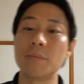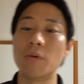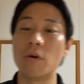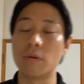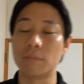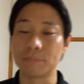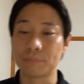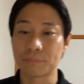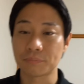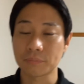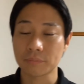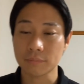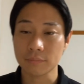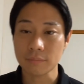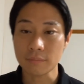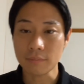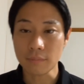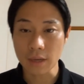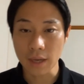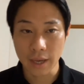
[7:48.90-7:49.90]
りも、
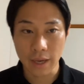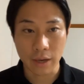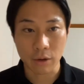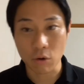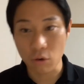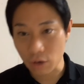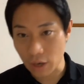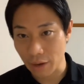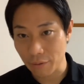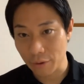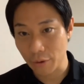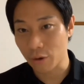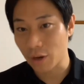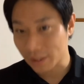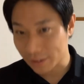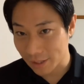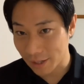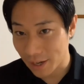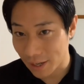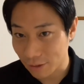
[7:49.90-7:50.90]
えー、今回は良
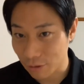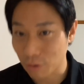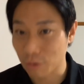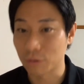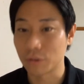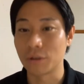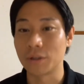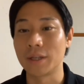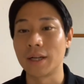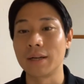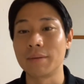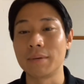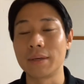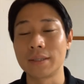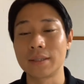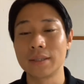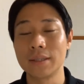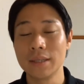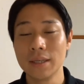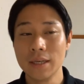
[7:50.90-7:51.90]
かったなということになり
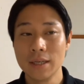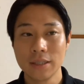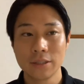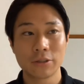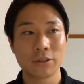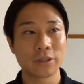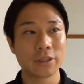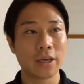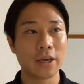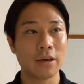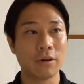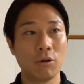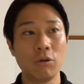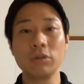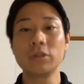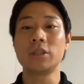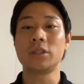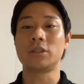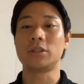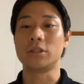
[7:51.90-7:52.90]
ます。そして
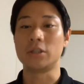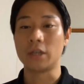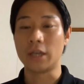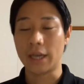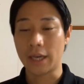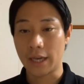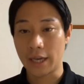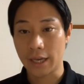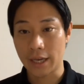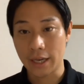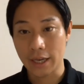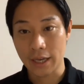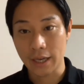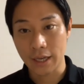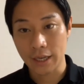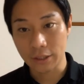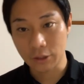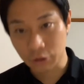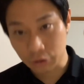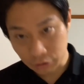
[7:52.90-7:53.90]
本日、
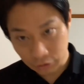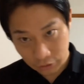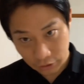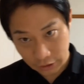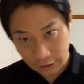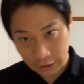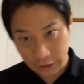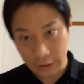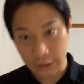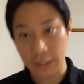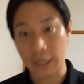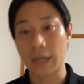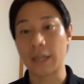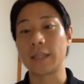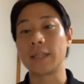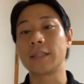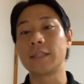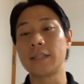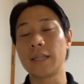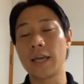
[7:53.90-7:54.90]
えー、11時か
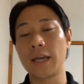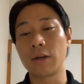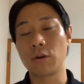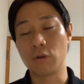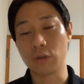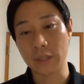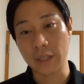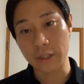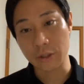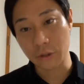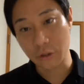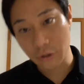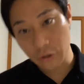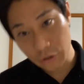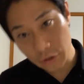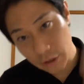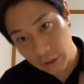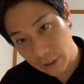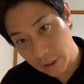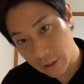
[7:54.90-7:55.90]
らですね、午前
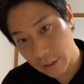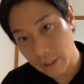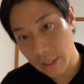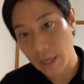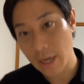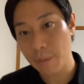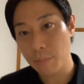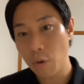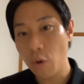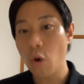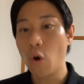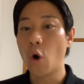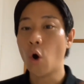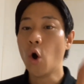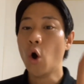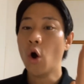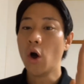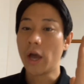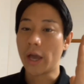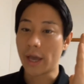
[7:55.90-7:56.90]
11時から
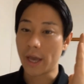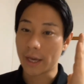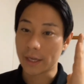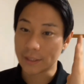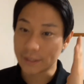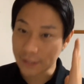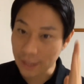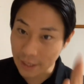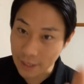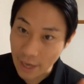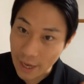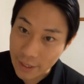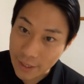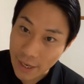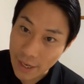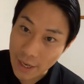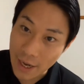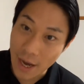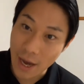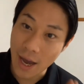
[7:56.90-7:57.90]
も、えー、記者会
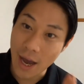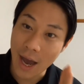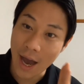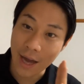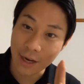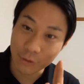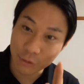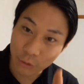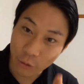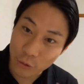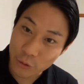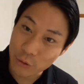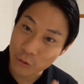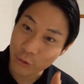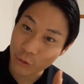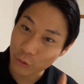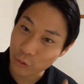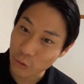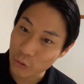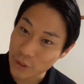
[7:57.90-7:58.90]
見があるとい
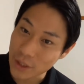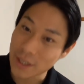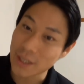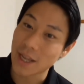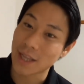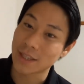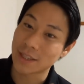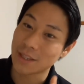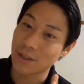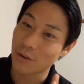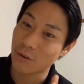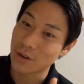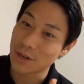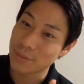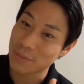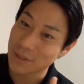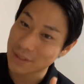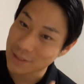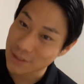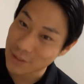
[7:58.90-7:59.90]
うことになっておりま